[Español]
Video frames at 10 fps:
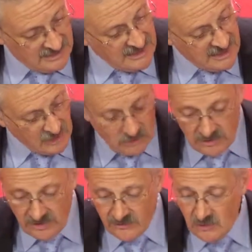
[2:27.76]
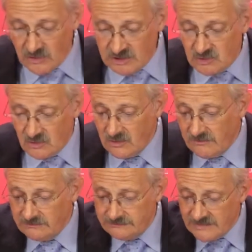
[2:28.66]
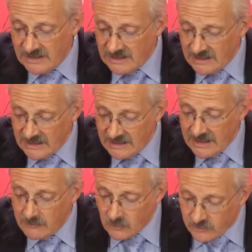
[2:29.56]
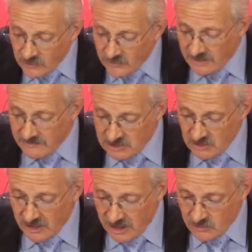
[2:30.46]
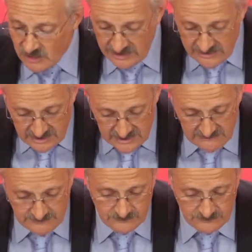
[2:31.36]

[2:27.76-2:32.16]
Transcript: Tienen a continuación lo que son la evolución de la inversión territorializada